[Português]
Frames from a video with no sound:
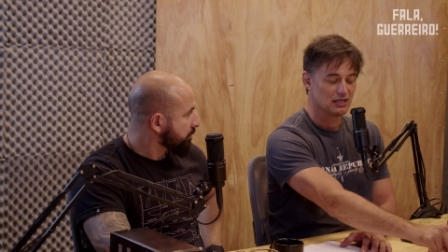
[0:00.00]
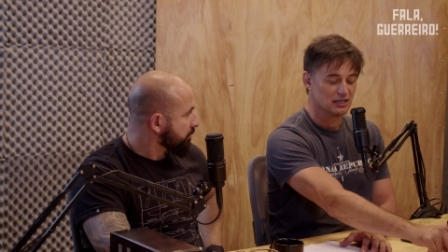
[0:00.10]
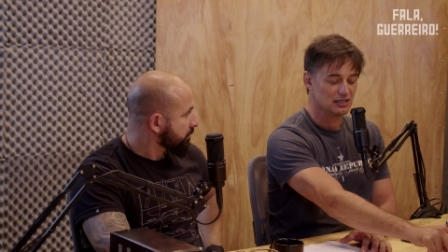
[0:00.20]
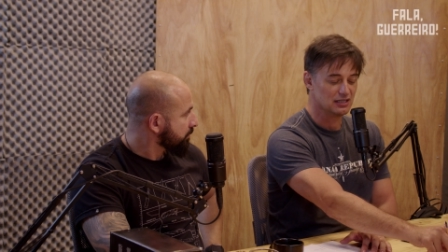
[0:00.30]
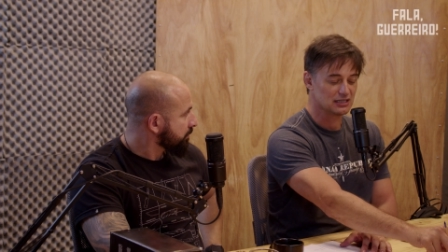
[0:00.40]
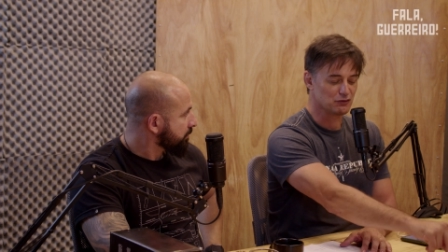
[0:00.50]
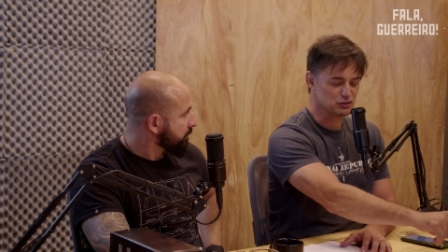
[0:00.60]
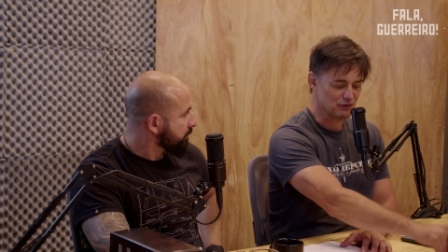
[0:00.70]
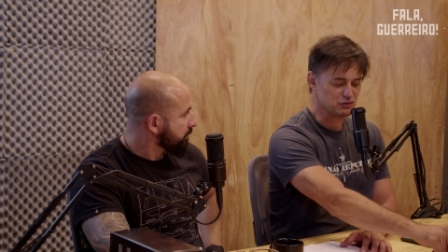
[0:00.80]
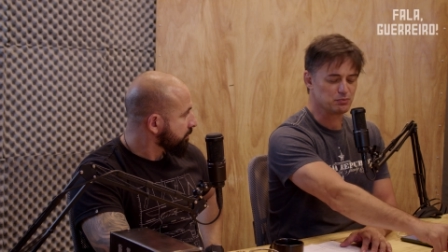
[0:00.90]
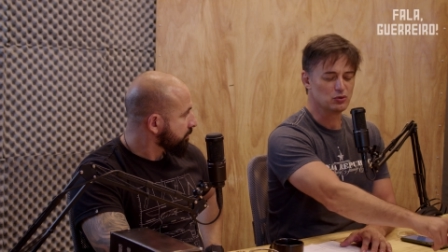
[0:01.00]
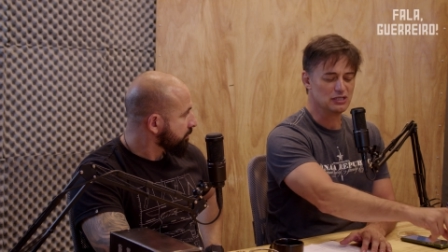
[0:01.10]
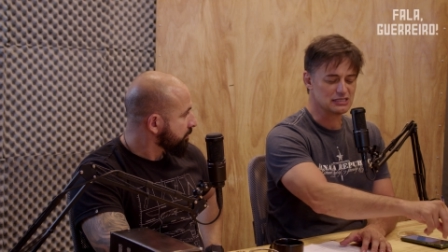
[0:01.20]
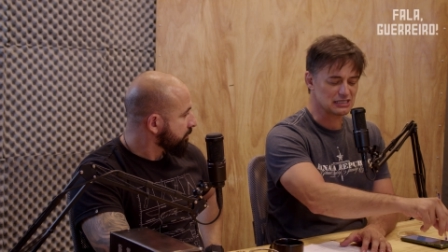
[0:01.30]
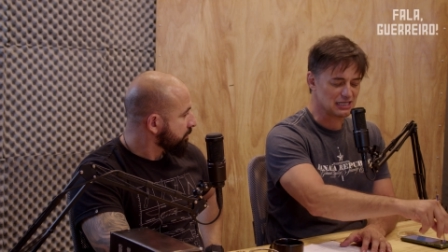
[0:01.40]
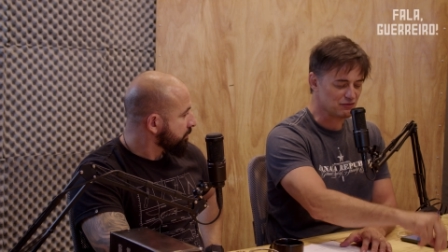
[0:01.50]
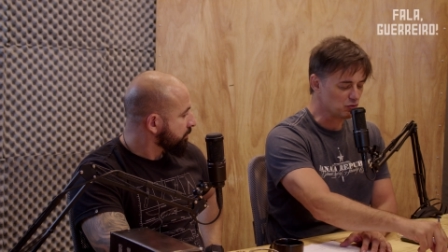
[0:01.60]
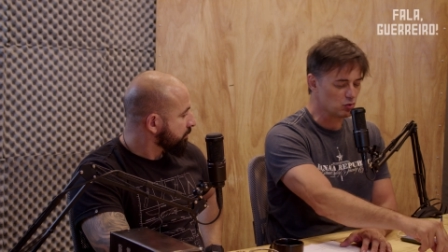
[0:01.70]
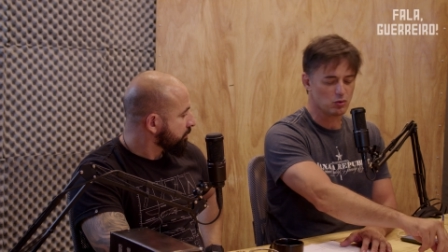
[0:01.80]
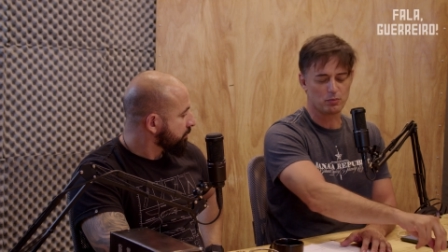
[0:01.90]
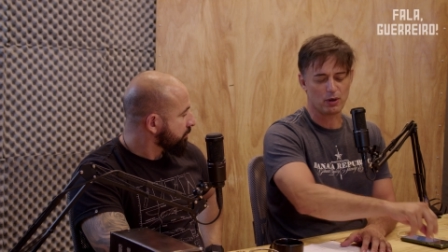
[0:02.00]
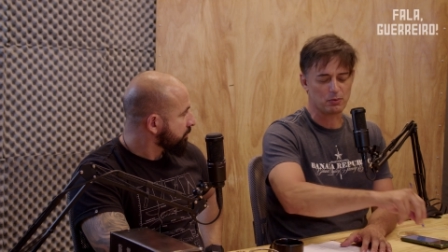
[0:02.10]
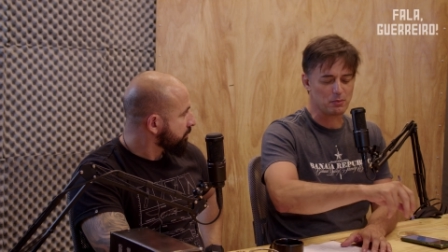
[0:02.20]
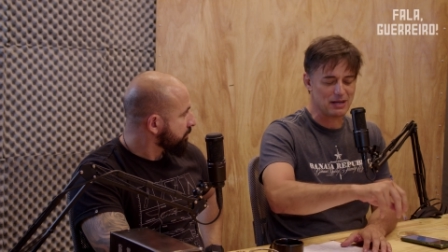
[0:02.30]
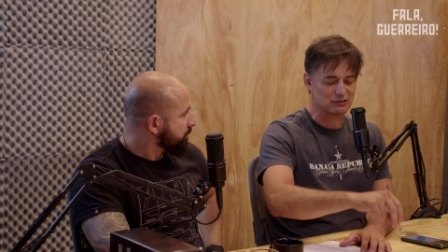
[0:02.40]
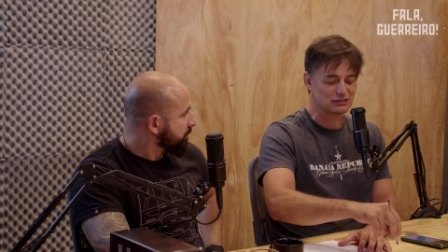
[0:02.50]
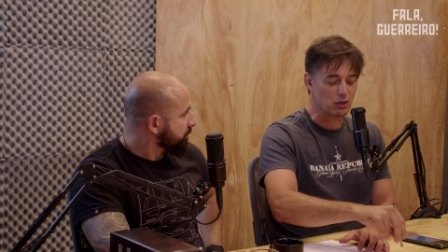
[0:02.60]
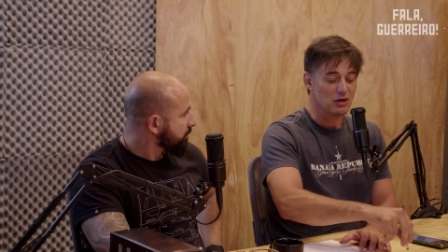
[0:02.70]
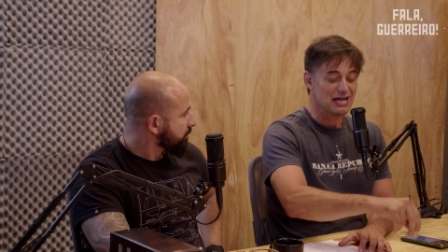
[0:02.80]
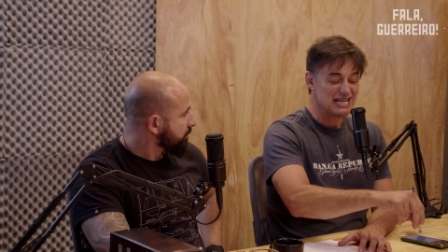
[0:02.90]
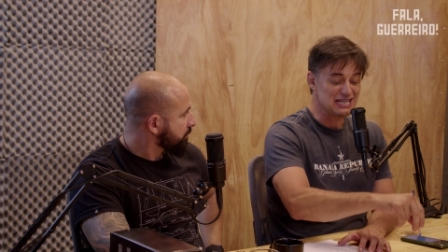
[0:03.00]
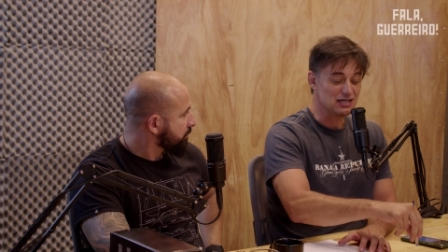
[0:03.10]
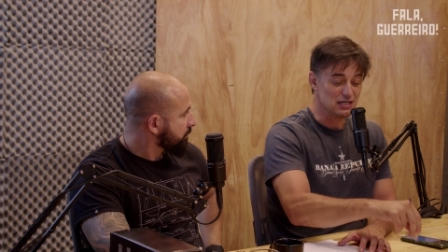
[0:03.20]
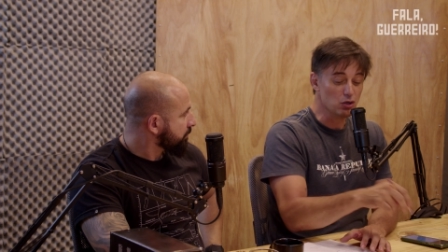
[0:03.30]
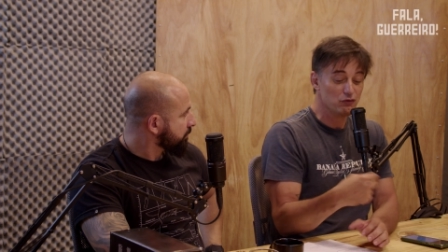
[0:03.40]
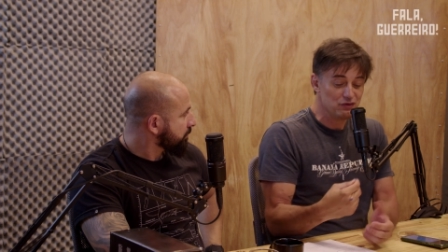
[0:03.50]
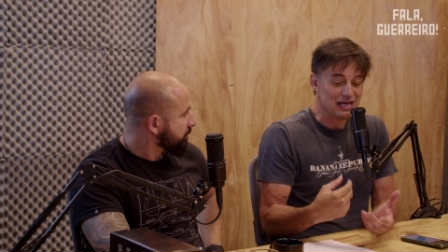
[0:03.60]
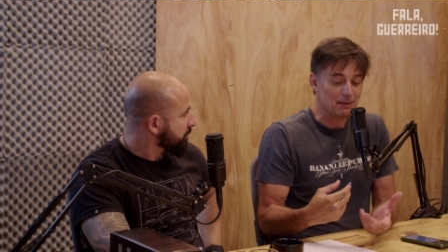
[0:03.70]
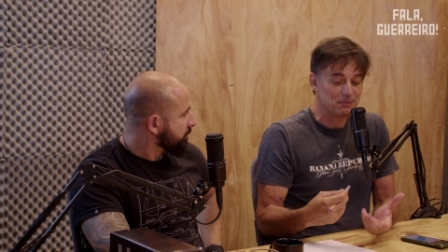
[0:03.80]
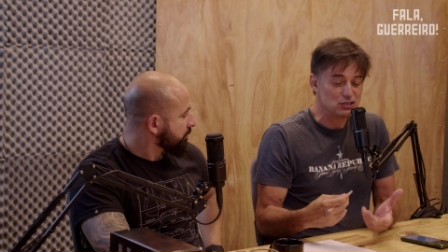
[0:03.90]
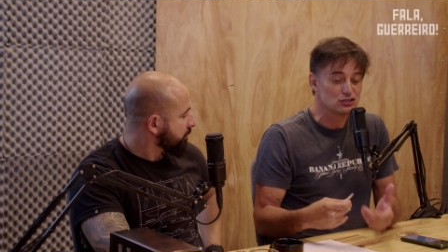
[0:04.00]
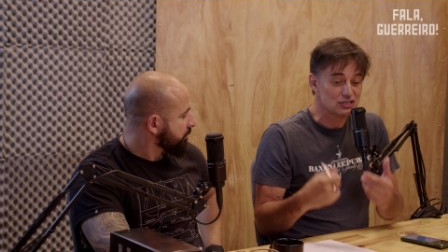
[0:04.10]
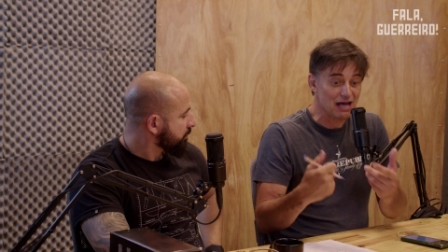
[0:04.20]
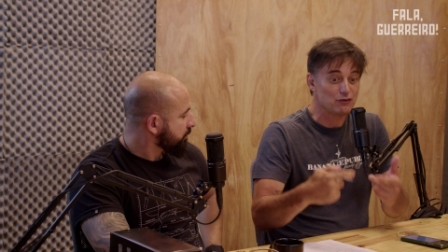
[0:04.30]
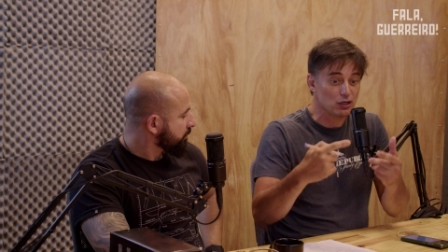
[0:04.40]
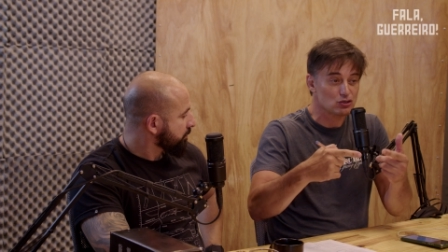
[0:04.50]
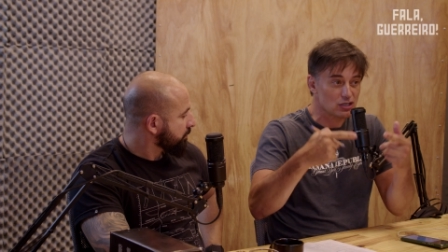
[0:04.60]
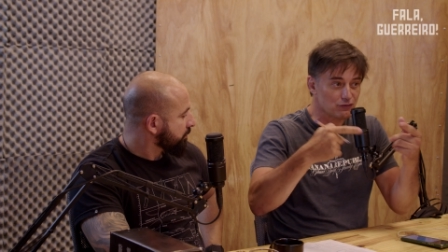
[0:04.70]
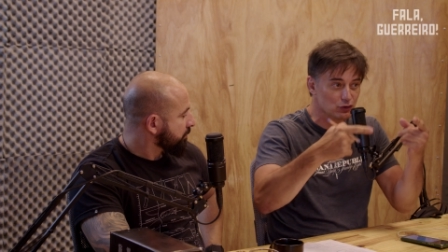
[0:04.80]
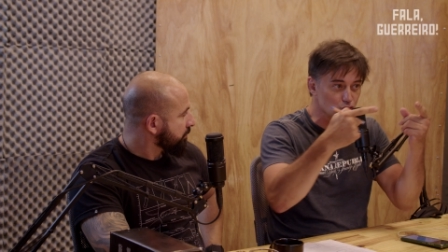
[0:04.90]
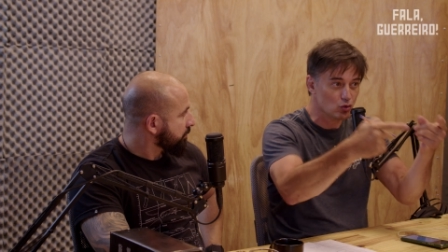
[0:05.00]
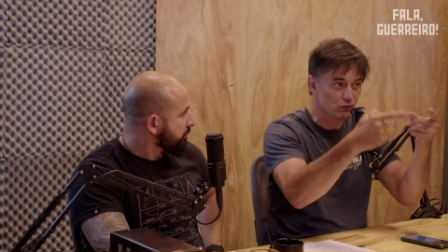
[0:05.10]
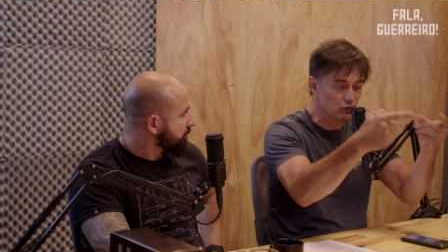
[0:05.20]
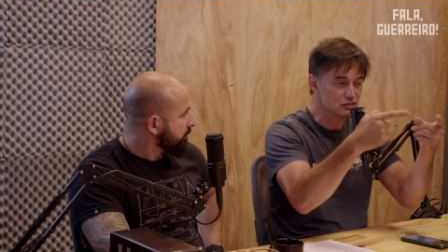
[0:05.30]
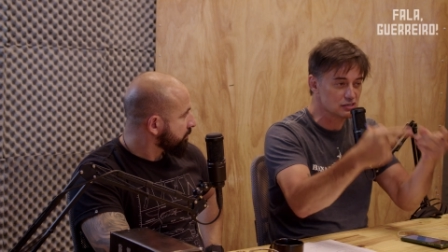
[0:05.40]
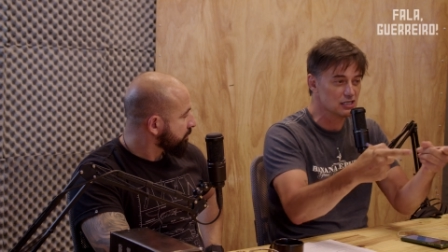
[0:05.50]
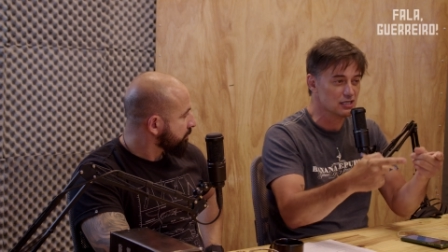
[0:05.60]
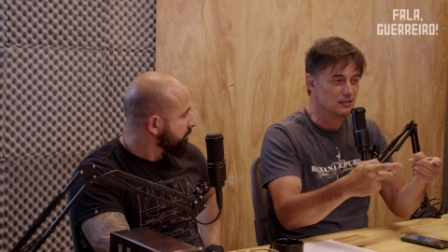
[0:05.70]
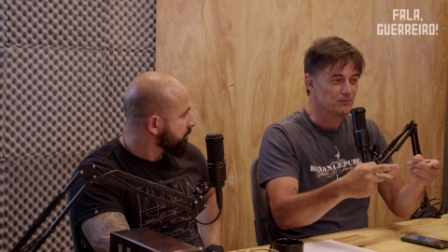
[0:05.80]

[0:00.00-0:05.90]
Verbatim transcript: E estava o chefe de polícia, estava o próprio Beto e tal. e eu vi ela pedindo assim, Rafa, eu quero tirar uma foto com você.